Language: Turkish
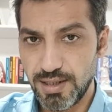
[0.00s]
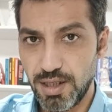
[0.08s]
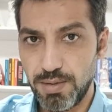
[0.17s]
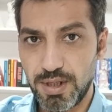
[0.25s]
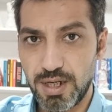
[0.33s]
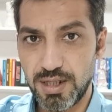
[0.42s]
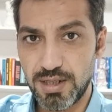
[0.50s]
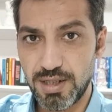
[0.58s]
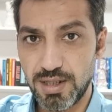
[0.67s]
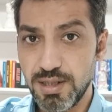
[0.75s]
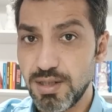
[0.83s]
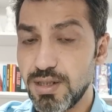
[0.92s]
aslına
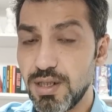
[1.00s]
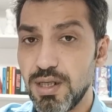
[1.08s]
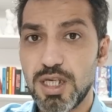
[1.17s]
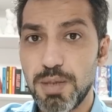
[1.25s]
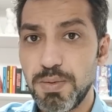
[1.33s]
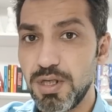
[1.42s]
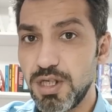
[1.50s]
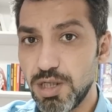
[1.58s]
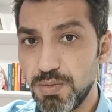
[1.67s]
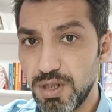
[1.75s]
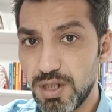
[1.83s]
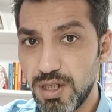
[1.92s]
bakarsanız.
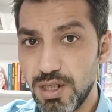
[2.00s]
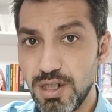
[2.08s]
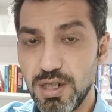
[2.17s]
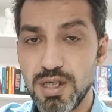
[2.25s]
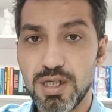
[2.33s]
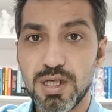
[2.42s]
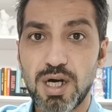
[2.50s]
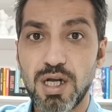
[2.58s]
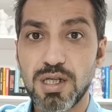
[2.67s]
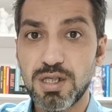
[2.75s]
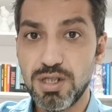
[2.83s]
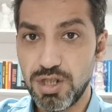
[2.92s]
2022'nin
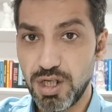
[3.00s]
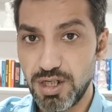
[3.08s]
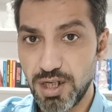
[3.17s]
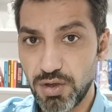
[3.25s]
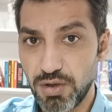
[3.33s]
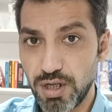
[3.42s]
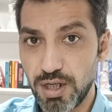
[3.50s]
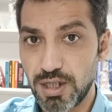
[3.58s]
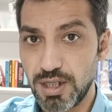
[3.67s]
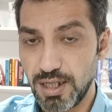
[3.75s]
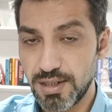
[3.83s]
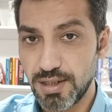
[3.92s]
6. ayına göre
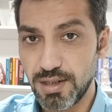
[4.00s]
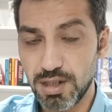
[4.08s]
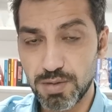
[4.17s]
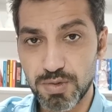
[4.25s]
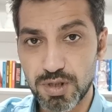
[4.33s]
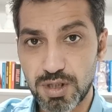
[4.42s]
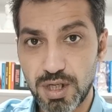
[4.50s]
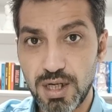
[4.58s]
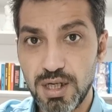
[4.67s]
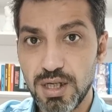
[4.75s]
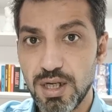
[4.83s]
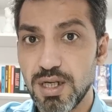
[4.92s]

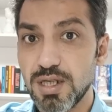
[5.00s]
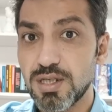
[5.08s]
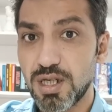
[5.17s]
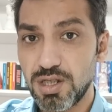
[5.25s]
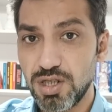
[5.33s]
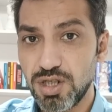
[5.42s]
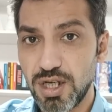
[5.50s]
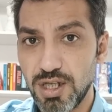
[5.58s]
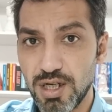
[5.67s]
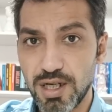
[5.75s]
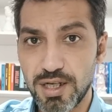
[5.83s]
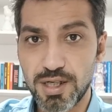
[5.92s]
kıyasladığımızda satış
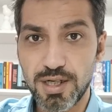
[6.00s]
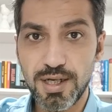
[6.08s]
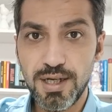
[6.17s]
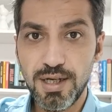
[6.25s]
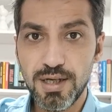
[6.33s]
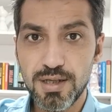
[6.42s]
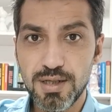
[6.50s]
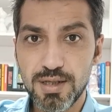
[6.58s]
gelirlerini